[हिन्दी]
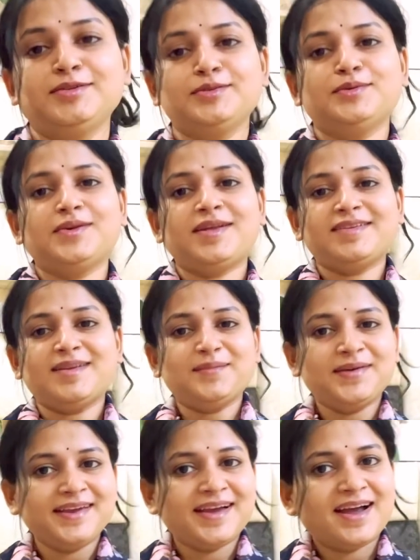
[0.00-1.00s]
थोड़ा सा
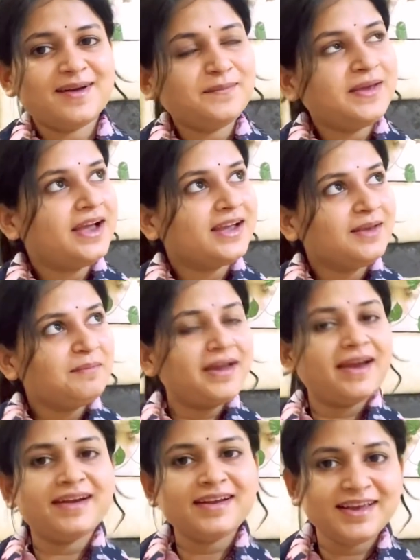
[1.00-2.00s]
मैं यहाँ पे आके
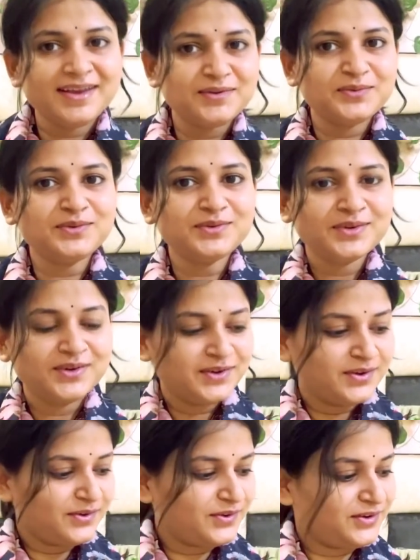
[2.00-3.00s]
बैठ गई हूँ
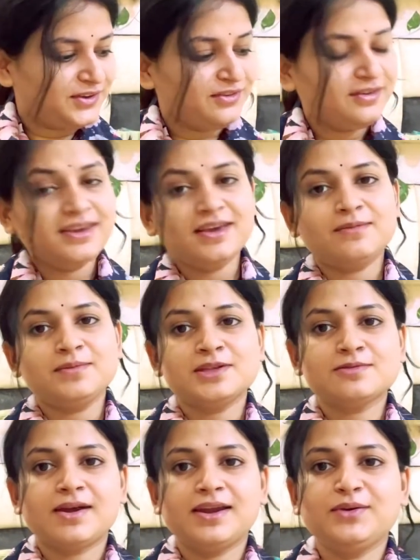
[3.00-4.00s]
और क्योंकि अब
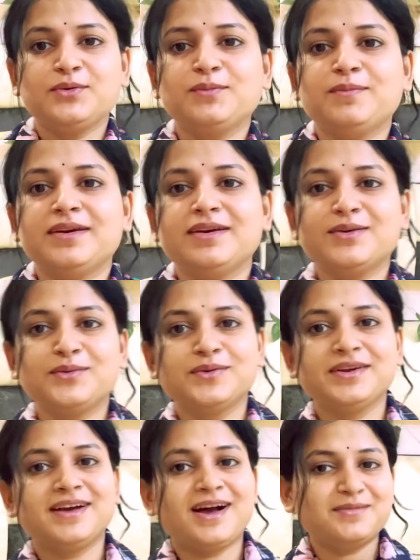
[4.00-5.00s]
इस वाले रूम में
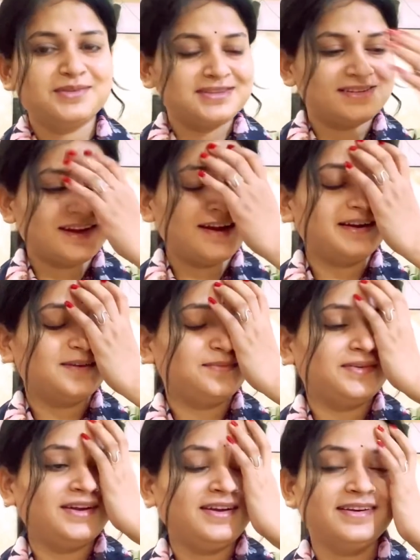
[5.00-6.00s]
करूँगी काम स्टार्ट
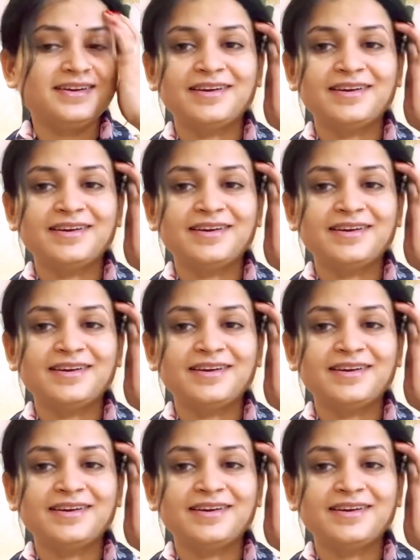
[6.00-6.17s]
अपना